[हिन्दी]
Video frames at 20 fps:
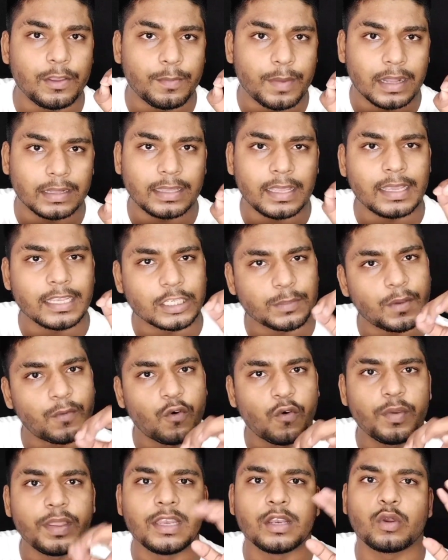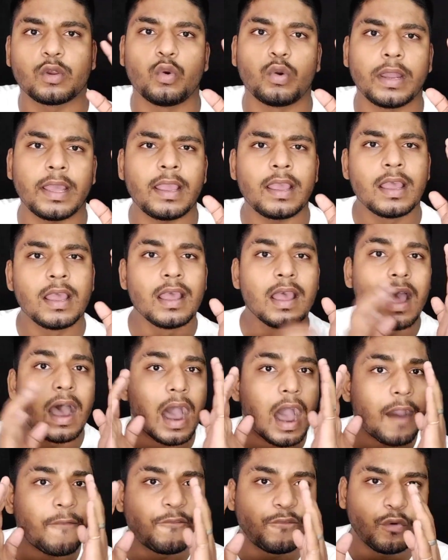भी बात है इसमें वो भी इंक्लूड है
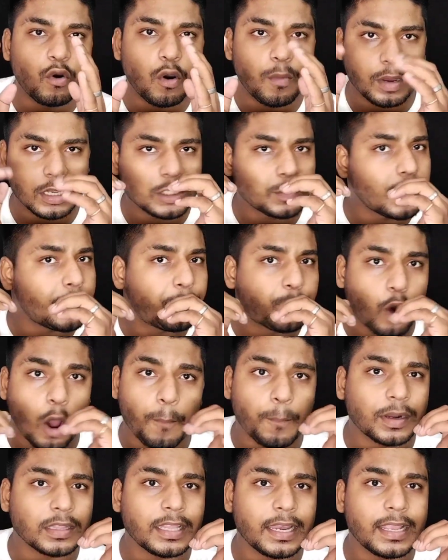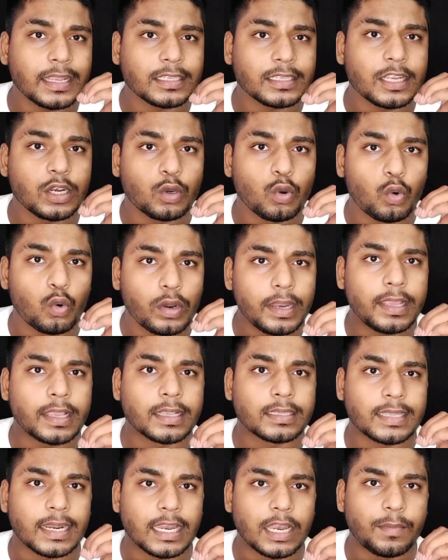आप वो इसमें प्रॉपर तरीके से इंक्लूड नहीं
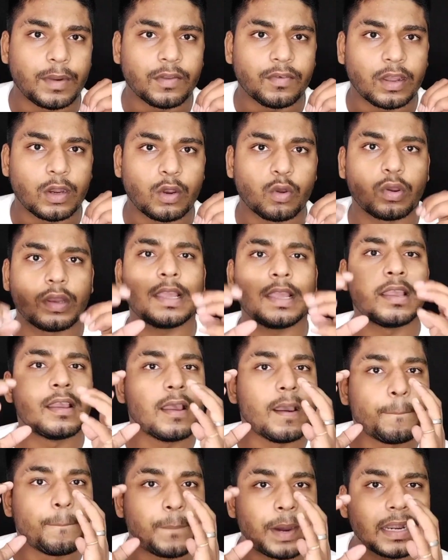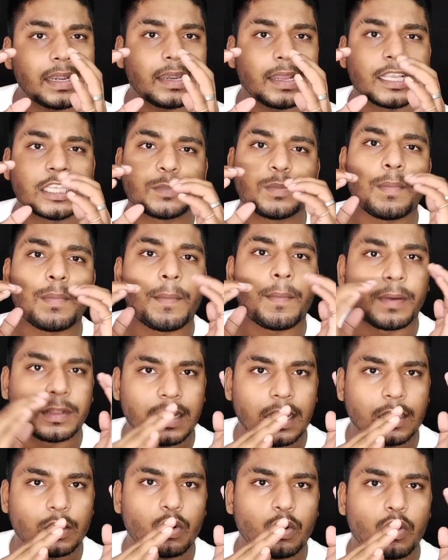है सेटलमेंट वालों के लिए बट इसमें मैं
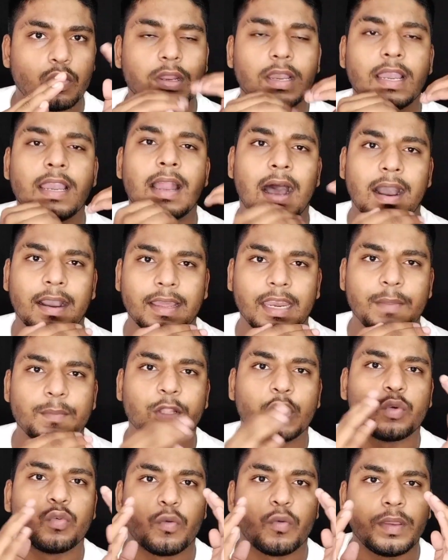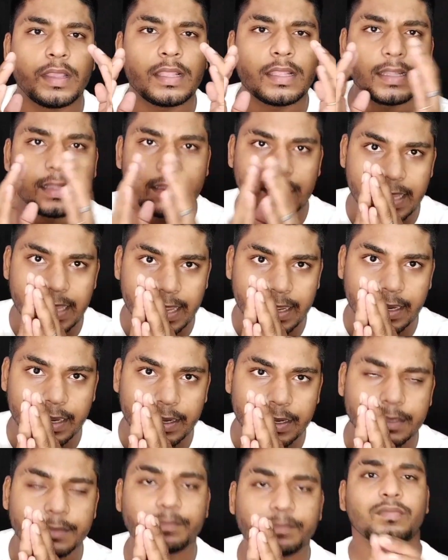बता दूंगा उनके लिए आखिरी में तो वो भी देख
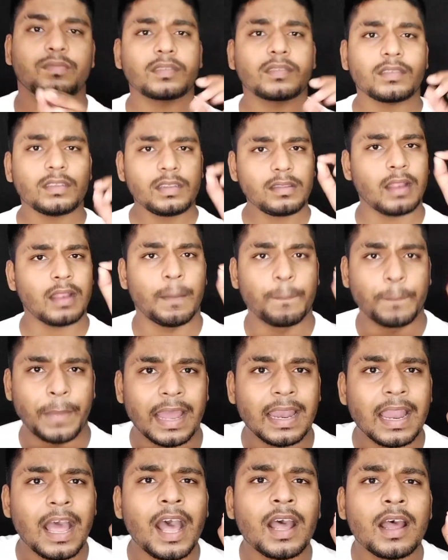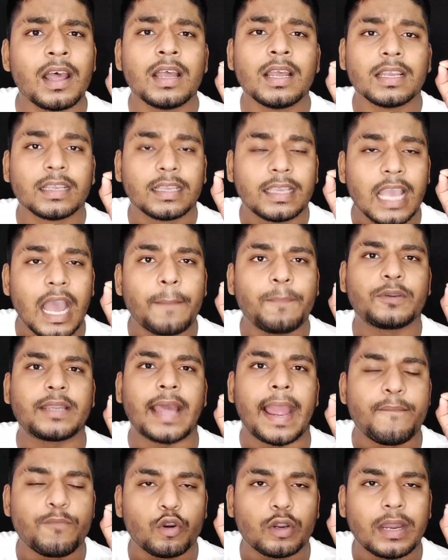लेना पहला कि आप
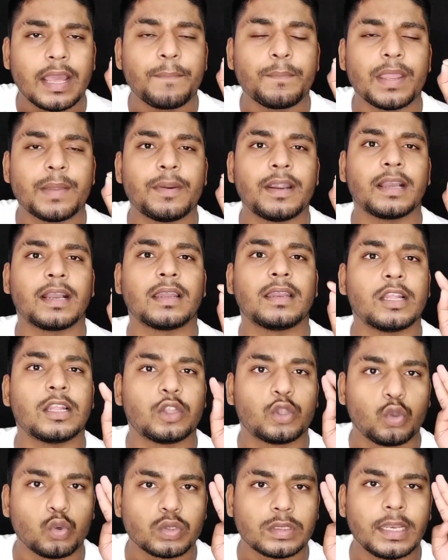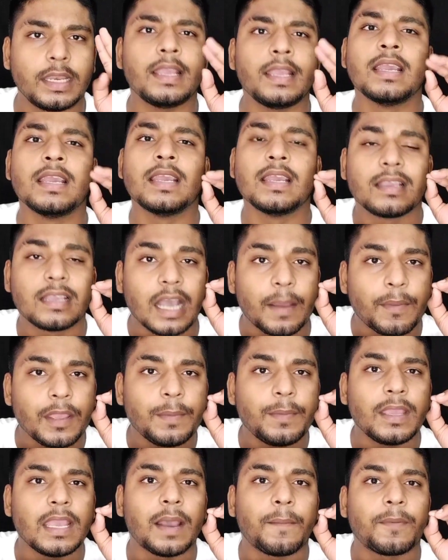टाइम टू टाइम पेमेंट करना दूसरी कभी
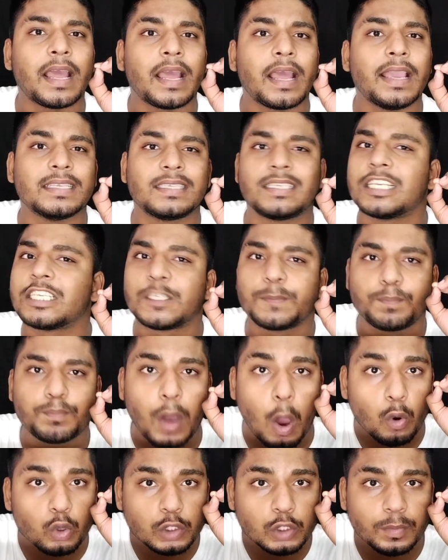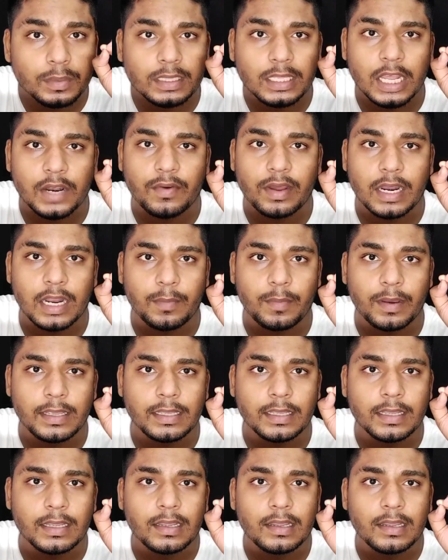भी अपना ईसीएस e बाउंस मत करवाना भाई